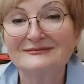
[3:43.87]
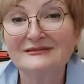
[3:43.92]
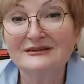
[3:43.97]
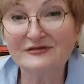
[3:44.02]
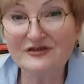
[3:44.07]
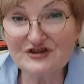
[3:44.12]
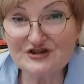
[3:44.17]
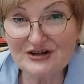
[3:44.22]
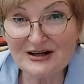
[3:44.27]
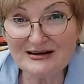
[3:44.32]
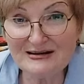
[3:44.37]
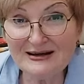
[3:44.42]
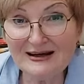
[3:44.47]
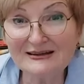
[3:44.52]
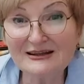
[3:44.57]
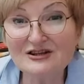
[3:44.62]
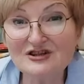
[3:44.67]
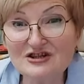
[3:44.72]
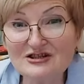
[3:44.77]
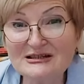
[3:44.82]

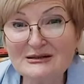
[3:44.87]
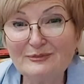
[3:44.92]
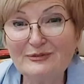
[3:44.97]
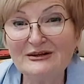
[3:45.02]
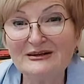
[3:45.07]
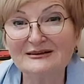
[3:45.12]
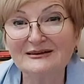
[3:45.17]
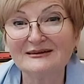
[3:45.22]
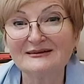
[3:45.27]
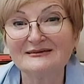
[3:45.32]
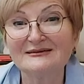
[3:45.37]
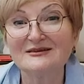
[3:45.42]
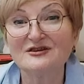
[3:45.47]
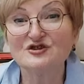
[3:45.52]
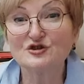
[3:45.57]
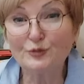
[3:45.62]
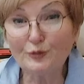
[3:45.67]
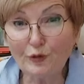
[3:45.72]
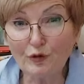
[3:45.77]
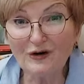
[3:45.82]
Движение – это дисциплина.
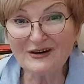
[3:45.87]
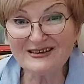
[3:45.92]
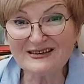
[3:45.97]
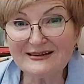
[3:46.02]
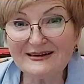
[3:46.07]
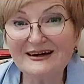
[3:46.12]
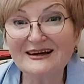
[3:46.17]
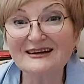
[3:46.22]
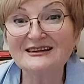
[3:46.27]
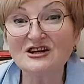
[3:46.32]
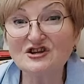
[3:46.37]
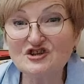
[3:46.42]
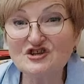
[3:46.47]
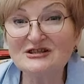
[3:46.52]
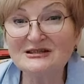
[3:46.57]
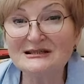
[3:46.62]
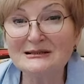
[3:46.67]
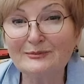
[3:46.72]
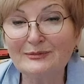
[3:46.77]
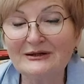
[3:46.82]
Спорт – это
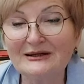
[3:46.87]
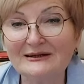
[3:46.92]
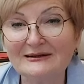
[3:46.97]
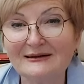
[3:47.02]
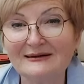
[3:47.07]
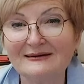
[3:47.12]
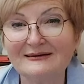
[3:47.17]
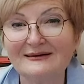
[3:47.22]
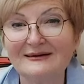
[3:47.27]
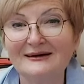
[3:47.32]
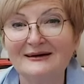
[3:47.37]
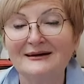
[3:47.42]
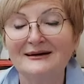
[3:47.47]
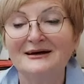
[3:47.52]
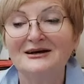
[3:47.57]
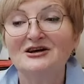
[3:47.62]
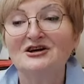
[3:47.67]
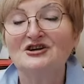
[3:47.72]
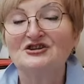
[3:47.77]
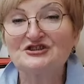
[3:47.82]
дисциплина.
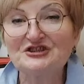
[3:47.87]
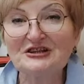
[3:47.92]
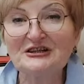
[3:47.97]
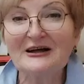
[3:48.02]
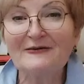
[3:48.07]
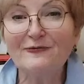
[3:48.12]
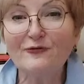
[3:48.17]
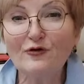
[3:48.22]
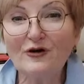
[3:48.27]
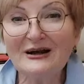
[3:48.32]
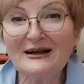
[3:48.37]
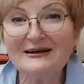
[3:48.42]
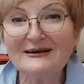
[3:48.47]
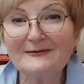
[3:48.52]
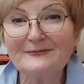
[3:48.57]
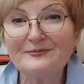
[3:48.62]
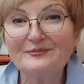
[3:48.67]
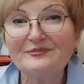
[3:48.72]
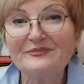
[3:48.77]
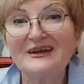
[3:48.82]
Сила
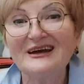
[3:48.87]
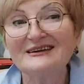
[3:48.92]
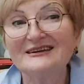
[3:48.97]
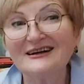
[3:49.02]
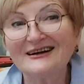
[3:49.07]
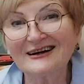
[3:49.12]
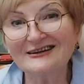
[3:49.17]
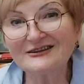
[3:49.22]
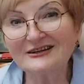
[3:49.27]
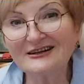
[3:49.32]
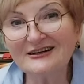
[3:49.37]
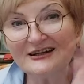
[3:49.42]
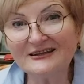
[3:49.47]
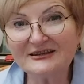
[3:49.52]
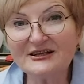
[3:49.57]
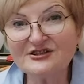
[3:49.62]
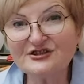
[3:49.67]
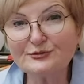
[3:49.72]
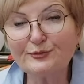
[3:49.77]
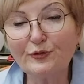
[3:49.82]
воли – это
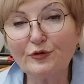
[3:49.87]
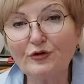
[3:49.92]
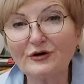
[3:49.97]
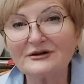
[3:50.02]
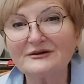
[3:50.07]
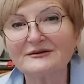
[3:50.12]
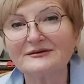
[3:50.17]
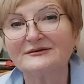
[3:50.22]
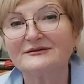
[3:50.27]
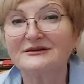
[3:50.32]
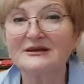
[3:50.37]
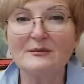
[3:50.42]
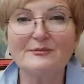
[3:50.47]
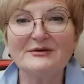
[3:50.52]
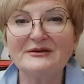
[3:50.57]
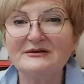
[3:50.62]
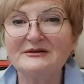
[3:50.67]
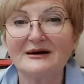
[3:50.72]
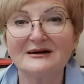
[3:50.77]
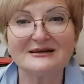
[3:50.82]
конкретно спорт, не
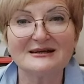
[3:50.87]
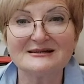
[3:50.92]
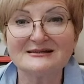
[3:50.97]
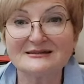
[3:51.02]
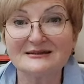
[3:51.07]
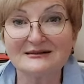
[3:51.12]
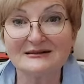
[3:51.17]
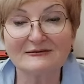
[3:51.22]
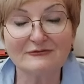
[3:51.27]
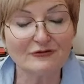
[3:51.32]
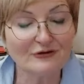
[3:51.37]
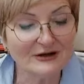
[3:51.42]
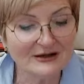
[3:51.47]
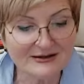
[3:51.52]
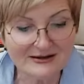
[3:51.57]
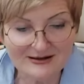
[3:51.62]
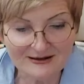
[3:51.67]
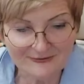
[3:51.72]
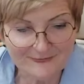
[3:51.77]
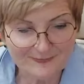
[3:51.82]
питание сила воли,
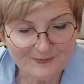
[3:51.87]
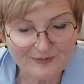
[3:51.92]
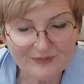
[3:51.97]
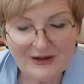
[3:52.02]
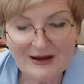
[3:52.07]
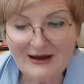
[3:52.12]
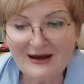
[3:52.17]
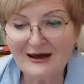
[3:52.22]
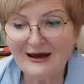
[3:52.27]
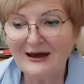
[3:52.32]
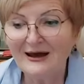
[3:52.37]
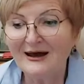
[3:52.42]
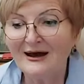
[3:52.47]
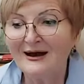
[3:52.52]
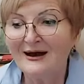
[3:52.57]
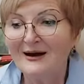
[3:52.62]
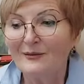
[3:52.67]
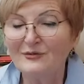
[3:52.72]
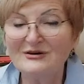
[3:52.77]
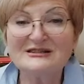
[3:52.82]
нет.
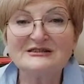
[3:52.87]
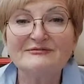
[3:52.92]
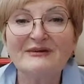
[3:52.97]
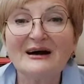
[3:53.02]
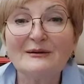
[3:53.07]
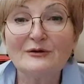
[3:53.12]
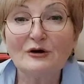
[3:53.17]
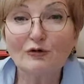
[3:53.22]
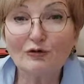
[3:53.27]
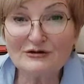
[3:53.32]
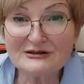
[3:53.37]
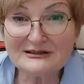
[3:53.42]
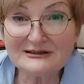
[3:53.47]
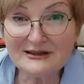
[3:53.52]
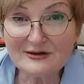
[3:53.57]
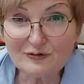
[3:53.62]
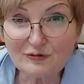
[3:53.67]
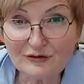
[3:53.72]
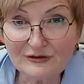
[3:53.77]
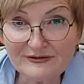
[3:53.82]
Мы с вами о
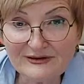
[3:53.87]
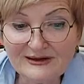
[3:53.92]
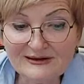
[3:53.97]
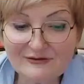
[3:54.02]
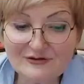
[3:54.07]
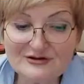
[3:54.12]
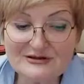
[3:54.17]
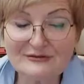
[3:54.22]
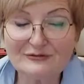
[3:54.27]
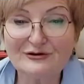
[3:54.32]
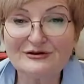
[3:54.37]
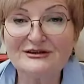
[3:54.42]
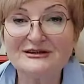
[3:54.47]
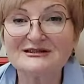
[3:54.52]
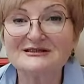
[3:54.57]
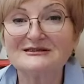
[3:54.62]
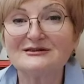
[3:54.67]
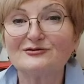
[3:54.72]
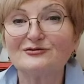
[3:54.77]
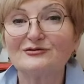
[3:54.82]
здоровье, вот
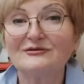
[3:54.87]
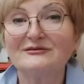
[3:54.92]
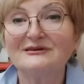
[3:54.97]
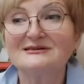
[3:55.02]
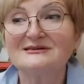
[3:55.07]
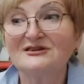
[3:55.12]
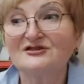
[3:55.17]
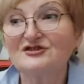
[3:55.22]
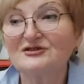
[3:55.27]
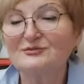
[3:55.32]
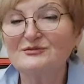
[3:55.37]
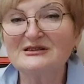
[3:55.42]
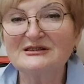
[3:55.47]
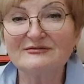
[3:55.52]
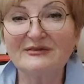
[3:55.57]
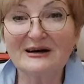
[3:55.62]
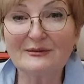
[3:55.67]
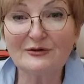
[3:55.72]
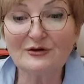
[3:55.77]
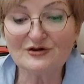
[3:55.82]
сегодня здоровье, значит, мы с
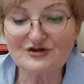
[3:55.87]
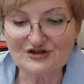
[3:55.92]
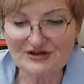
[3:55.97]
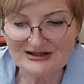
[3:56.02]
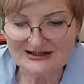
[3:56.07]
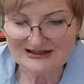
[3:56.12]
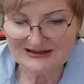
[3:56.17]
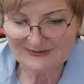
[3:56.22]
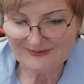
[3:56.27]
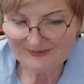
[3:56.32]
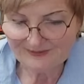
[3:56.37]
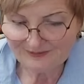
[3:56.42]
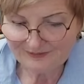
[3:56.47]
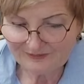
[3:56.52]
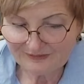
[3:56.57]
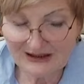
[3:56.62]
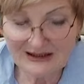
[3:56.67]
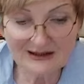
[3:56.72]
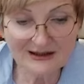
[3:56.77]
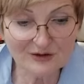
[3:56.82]
вами о жизни.
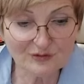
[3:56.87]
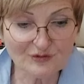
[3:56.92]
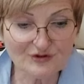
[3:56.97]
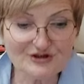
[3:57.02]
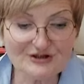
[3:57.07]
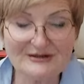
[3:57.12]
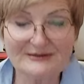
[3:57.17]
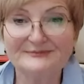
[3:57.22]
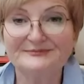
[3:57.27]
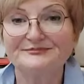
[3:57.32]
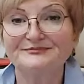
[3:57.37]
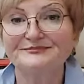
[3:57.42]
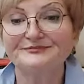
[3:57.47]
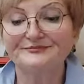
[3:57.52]
Мои хорошие,